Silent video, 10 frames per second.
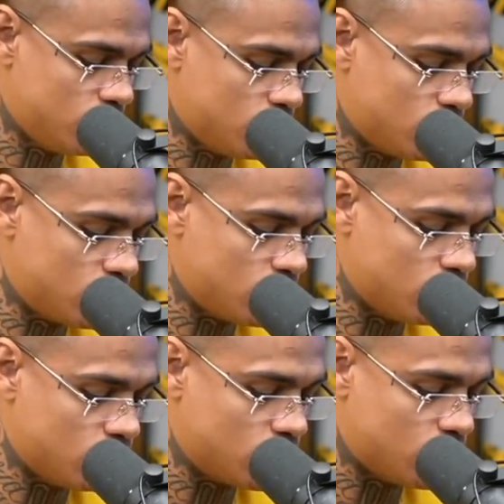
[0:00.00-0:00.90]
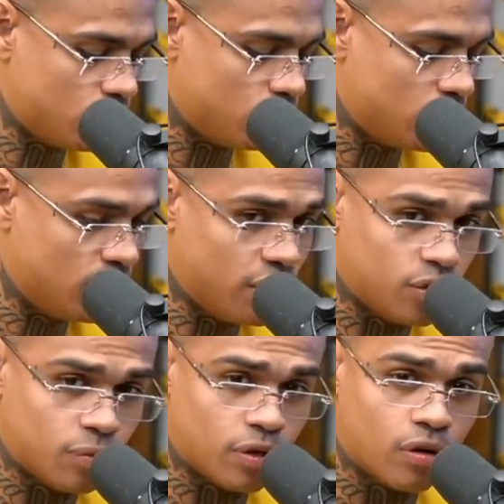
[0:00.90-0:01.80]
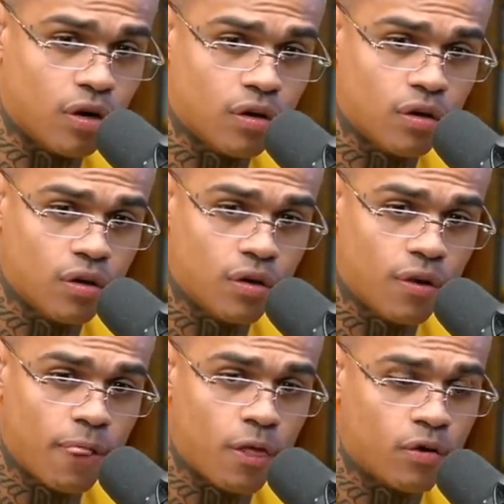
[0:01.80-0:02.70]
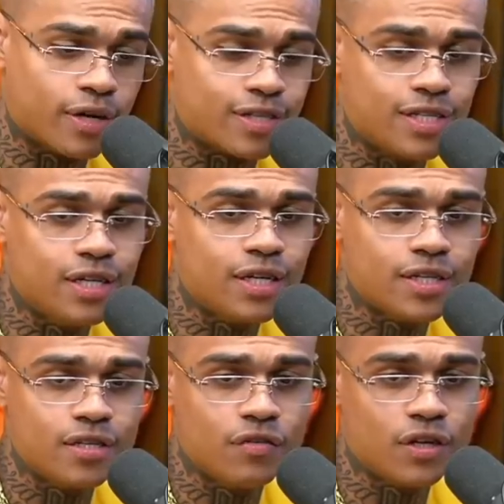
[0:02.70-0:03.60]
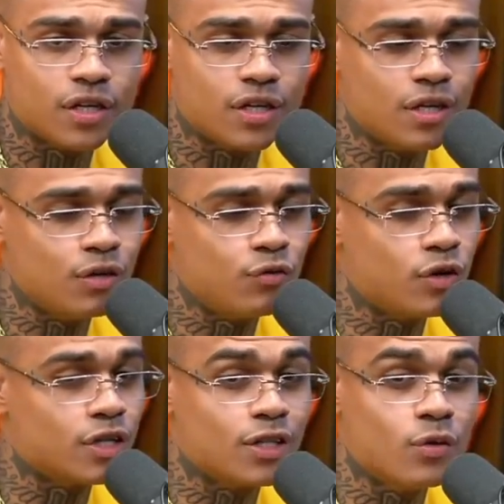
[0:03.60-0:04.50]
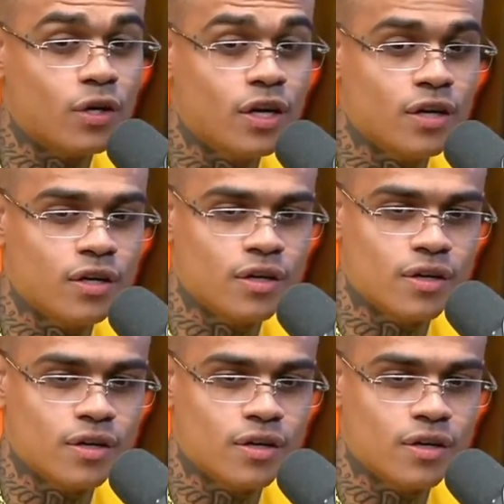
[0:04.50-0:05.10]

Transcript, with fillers: Do que, do que eu vi desde menor? Não. Eu nasci e cresci vendo aquilo ali. Eu vou cantar o quê?